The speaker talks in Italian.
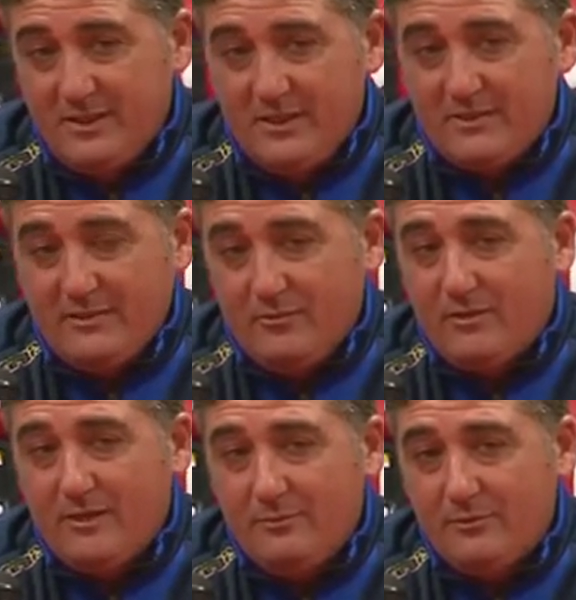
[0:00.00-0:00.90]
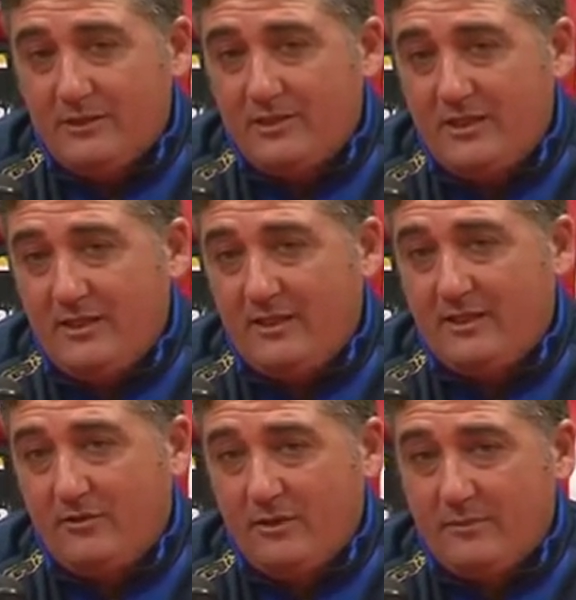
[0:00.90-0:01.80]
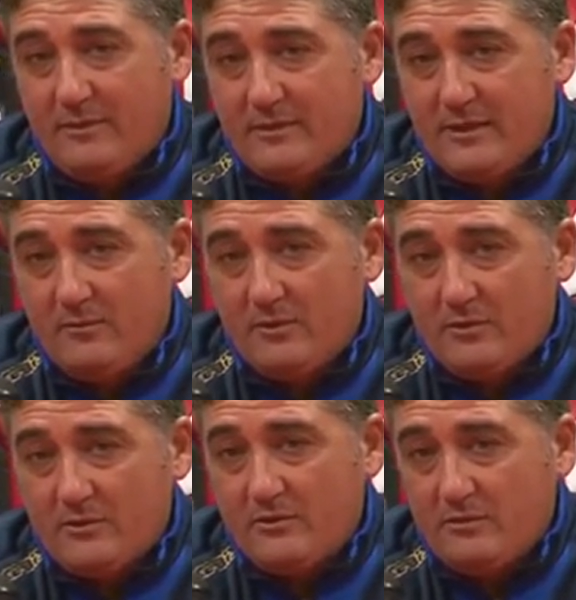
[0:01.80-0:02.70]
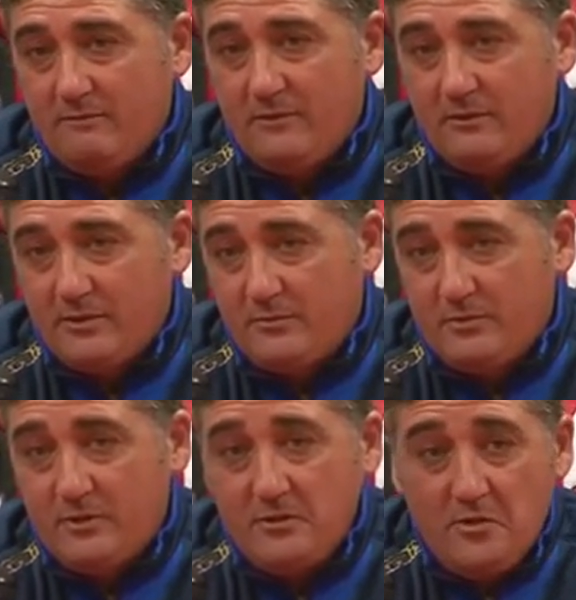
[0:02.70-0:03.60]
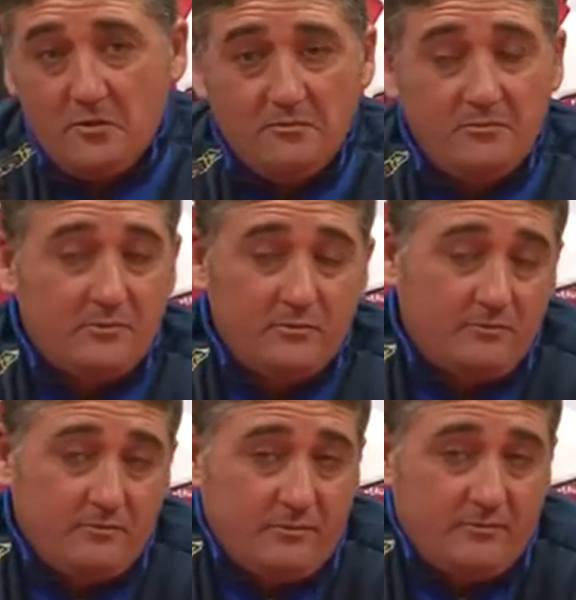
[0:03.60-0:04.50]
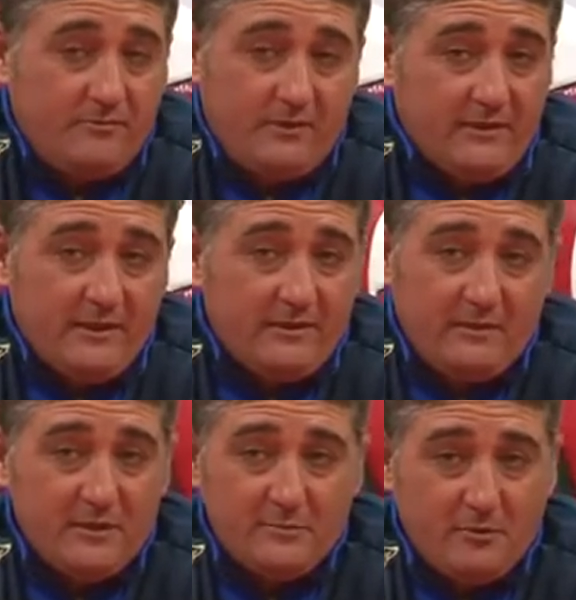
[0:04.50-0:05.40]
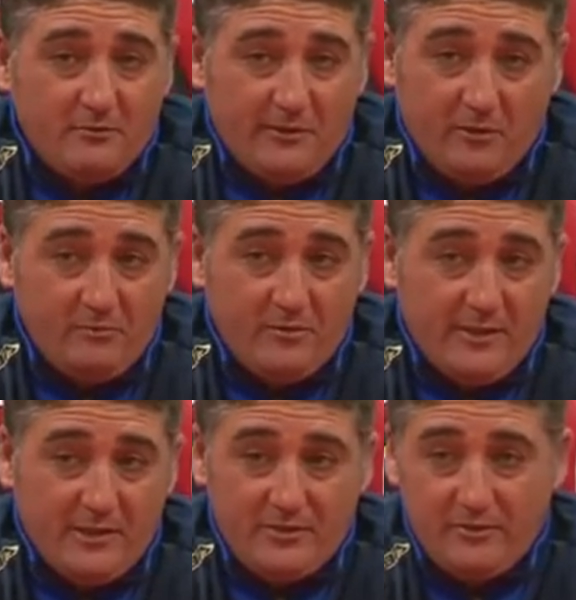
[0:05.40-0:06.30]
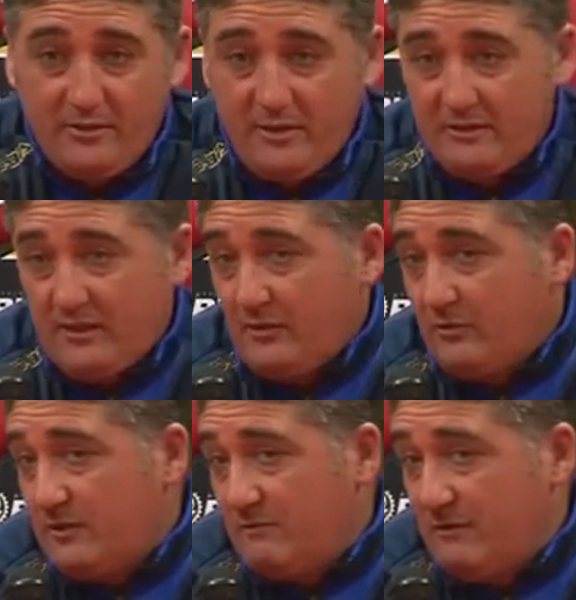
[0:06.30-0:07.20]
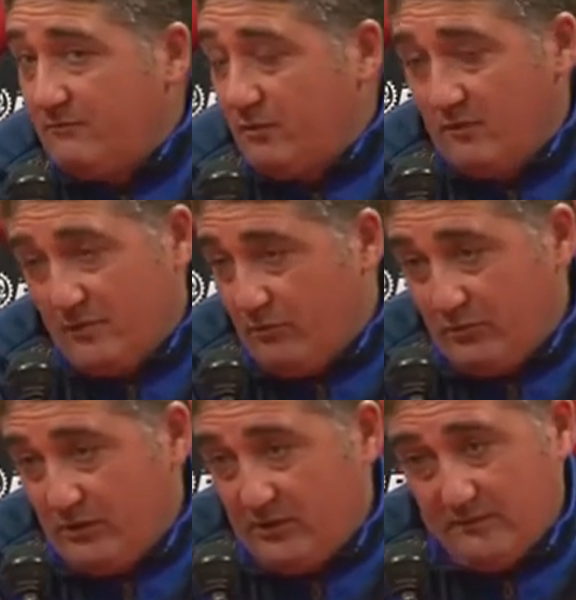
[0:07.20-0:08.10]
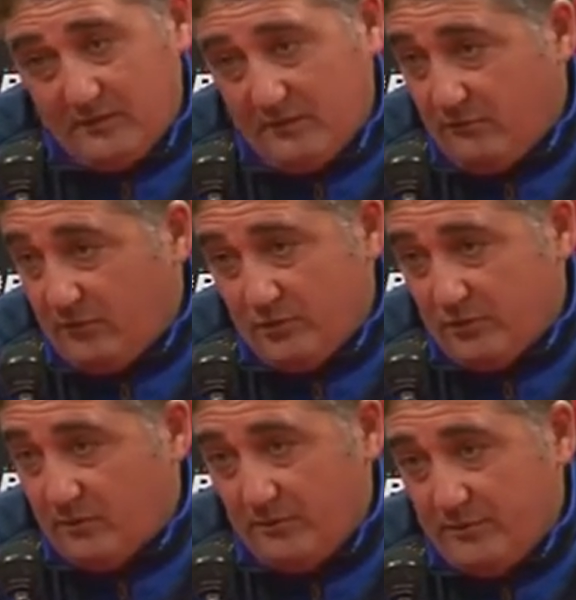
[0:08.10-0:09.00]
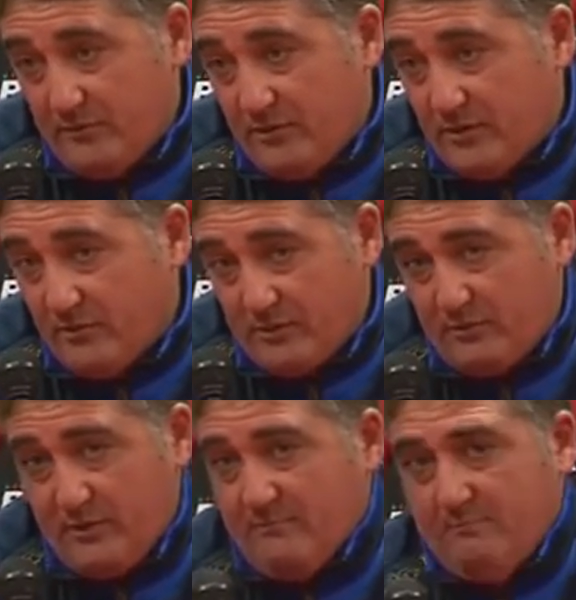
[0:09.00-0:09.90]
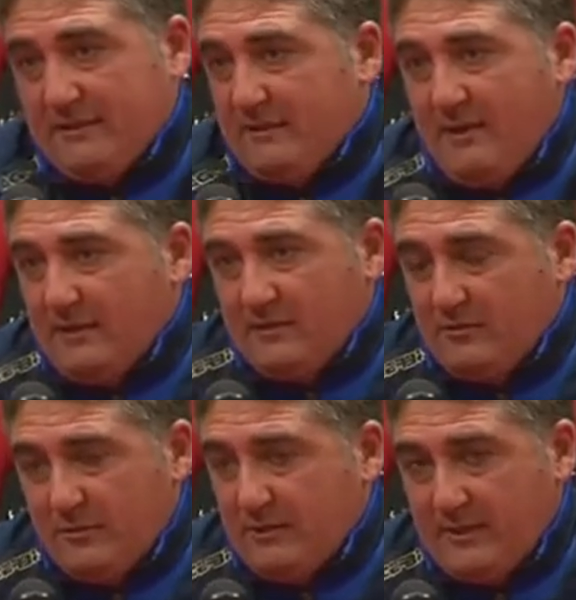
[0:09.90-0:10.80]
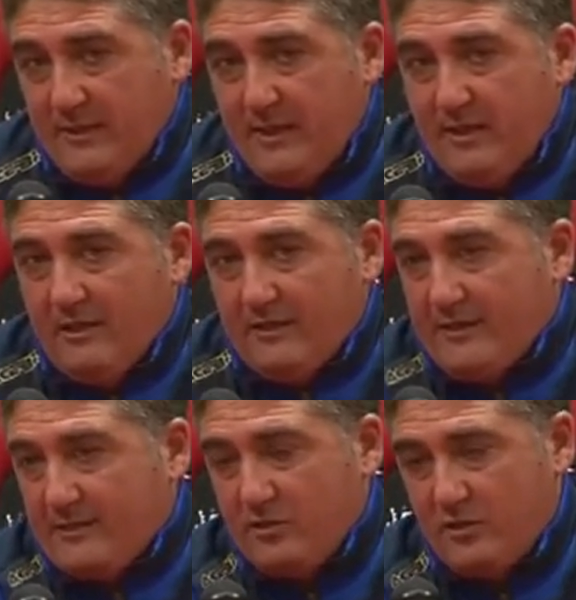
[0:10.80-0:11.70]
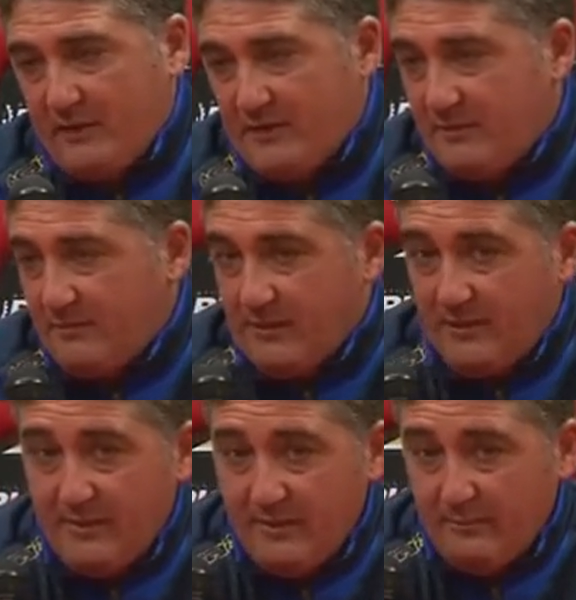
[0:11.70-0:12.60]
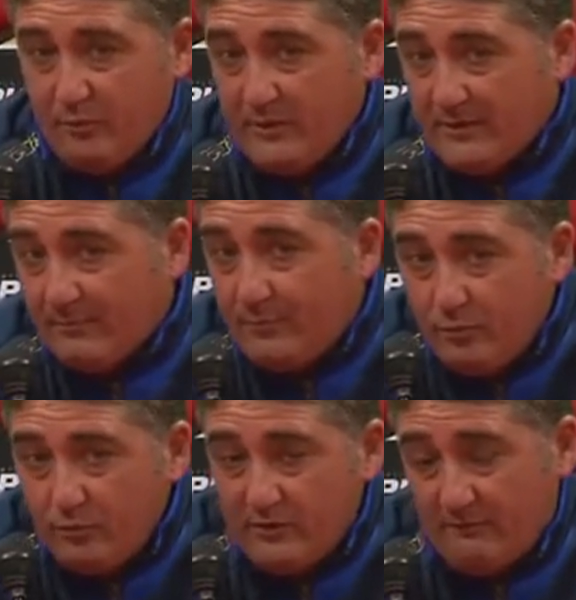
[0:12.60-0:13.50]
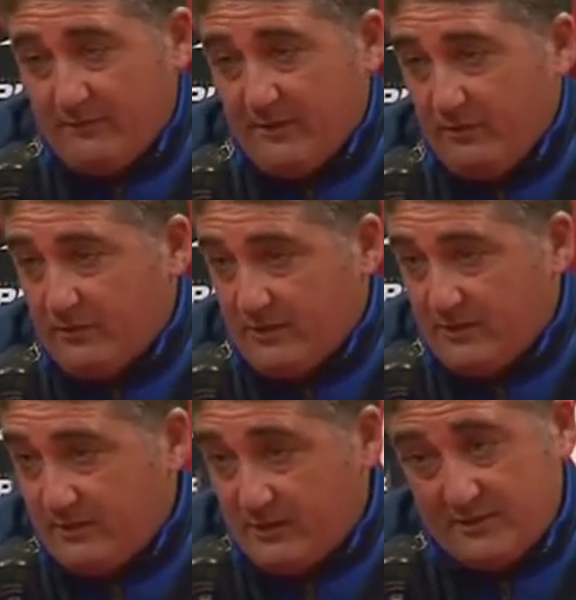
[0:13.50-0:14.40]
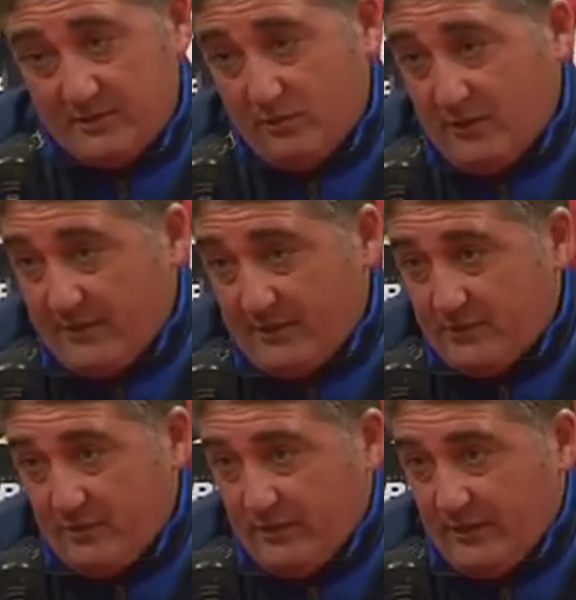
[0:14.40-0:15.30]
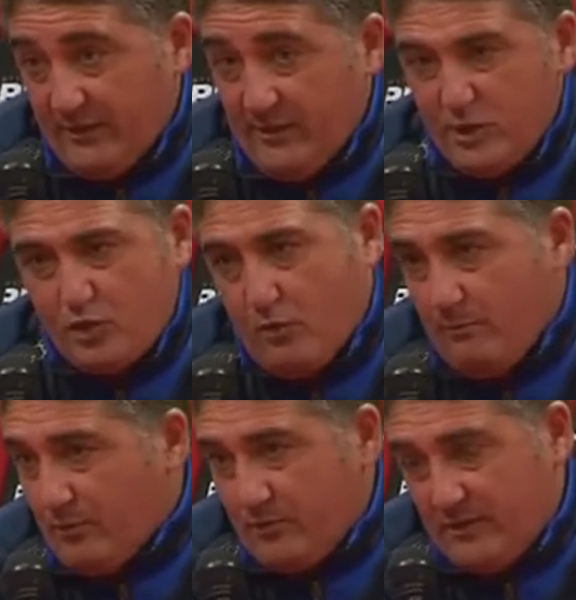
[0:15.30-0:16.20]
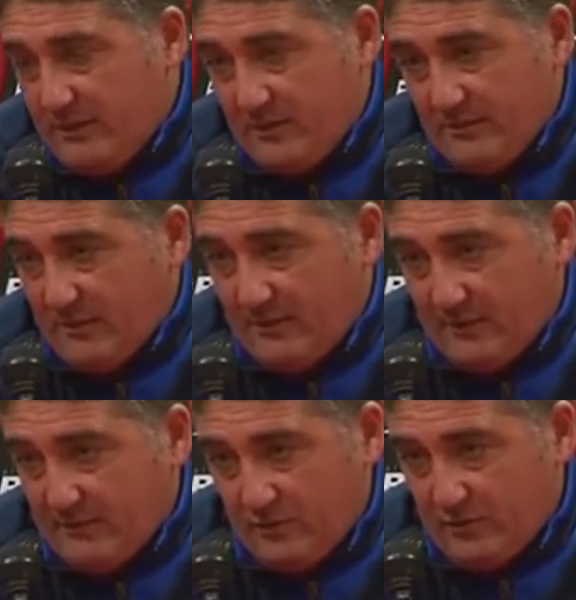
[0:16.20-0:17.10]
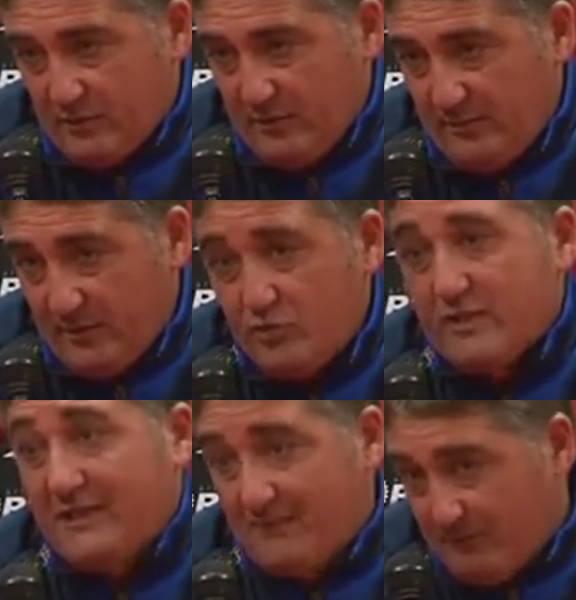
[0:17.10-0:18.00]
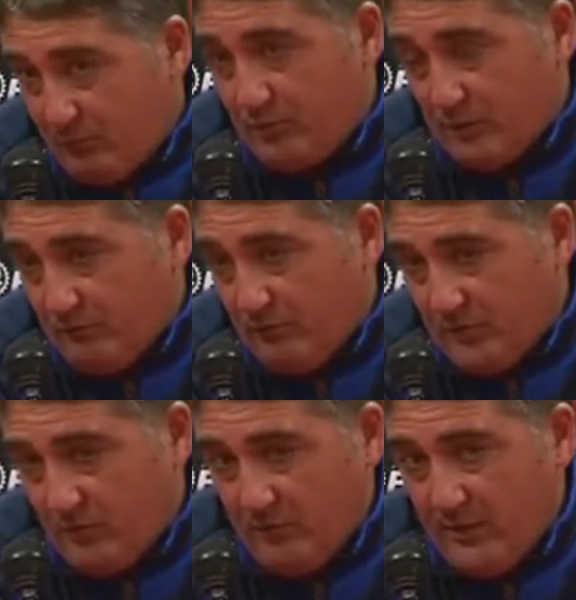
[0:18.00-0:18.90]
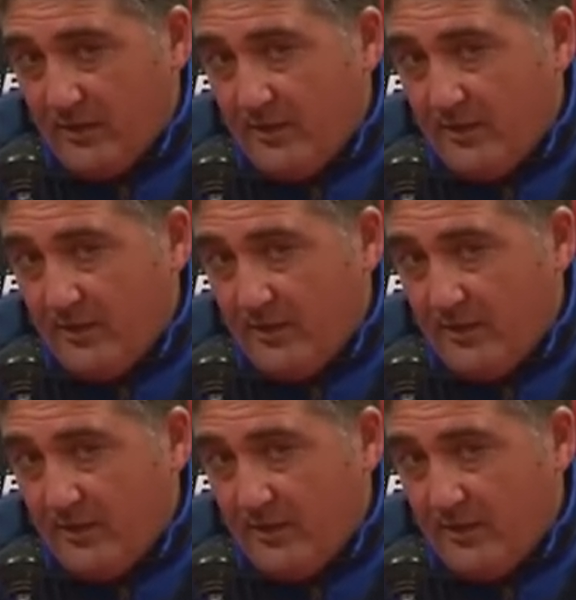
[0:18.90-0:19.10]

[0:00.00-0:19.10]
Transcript: se in un campo del genere noi pensiamo che questo sia un fallo di no, non, fate anche delle smorfie che non mi piacciono. Intanto se va fuori Venuti deve andare fuori i giocatori Perugia, questo è matematico perché la reazione viene sempre a punita più del fallo stesso. C'è stata una reazione scompostissima da parte del giocatore del Perugia e andava buttato fuori lui.